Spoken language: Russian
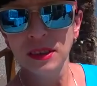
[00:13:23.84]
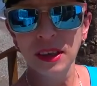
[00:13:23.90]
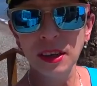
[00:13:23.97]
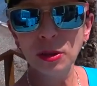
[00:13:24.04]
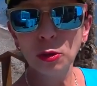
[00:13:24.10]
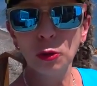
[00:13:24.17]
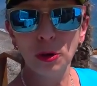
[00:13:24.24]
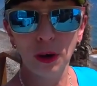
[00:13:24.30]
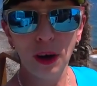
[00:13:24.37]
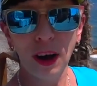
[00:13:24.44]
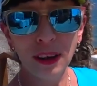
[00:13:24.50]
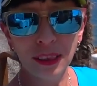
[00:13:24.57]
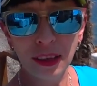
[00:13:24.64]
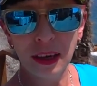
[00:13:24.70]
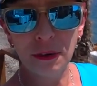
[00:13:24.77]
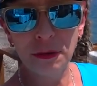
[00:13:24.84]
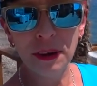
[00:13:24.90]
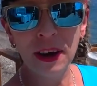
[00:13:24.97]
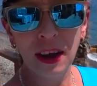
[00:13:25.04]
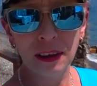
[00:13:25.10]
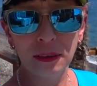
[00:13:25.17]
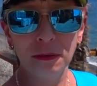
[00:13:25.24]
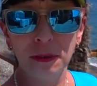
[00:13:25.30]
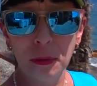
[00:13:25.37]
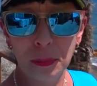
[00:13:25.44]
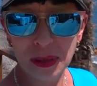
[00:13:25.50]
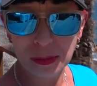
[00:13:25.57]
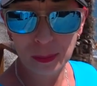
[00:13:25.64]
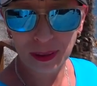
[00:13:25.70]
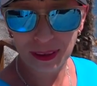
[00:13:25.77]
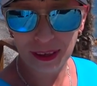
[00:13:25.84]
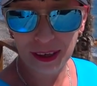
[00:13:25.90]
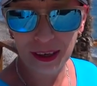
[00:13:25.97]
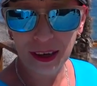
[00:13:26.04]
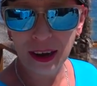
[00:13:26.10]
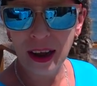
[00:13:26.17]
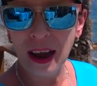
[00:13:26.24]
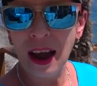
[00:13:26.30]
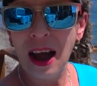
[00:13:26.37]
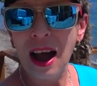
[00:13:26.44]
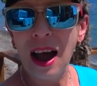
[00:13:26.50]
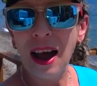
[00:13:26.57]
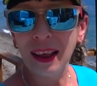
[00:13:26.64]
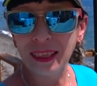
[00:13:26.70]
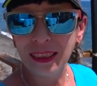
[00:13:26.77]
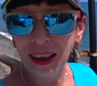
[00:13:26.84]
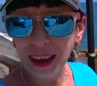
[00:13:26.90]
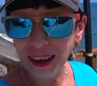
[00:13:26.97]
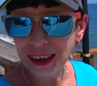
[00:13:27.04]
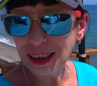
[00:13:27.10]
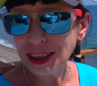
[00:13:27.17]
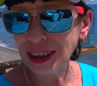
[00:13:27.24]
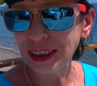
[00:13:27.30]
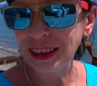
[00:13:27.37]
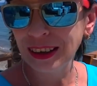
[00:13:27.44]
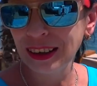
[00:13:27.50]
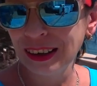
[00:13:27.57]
Территорию отеля «Фрегат» вы посмотрели, а дальше